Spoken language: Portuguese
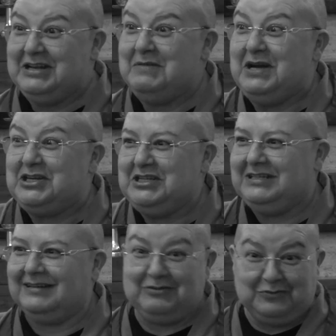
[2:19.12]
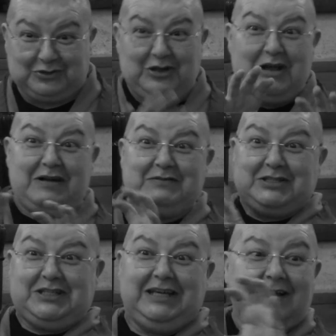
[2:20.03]
que nem imagina. Eu estou levando
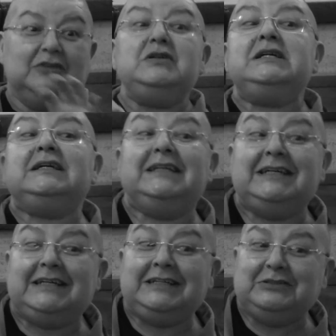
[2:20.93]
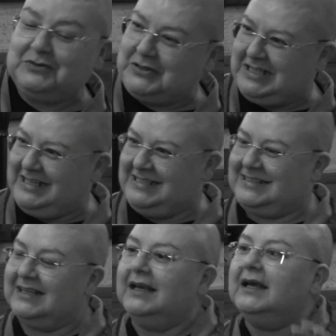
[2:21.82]
assim, estou enganando
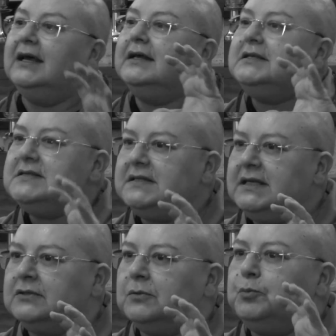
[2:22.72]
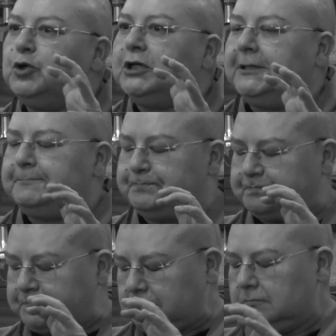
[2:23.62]
vocês. Dizendo, porque
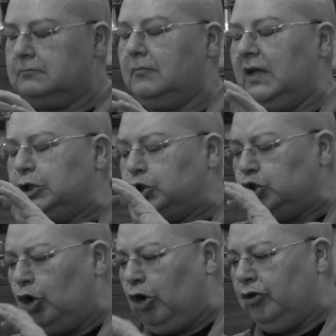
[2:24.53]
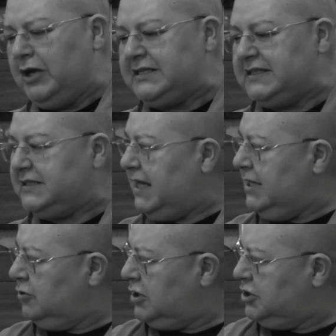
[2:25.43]
todo esse
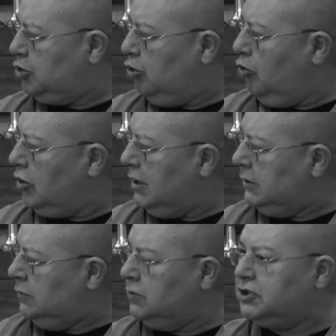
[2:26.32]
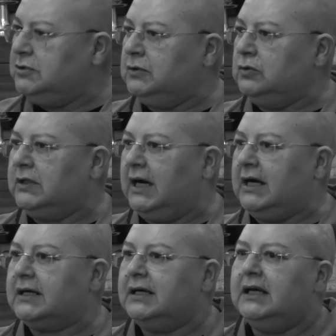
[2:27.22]
treino que te coloca no último
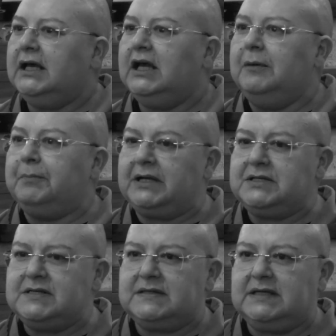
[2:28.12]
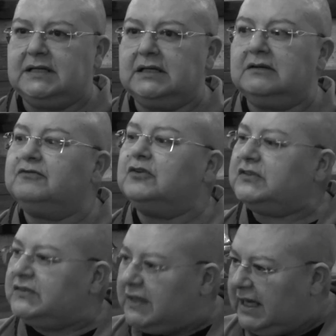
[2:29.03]
lugar é para dizer:
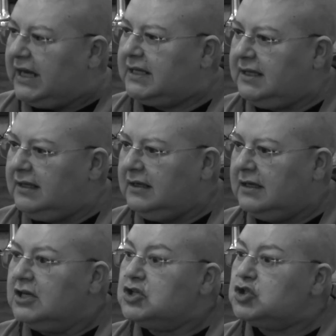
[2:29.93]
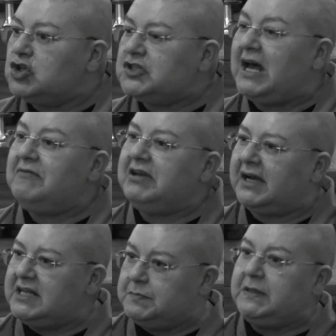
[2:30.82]
você aqui só sabe
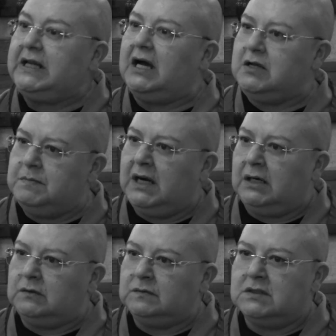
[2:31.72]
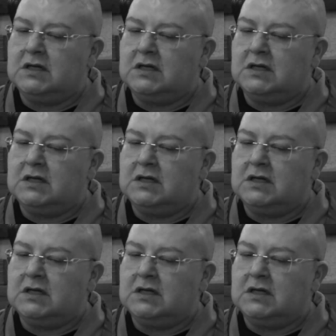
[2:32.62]
respirar e mal,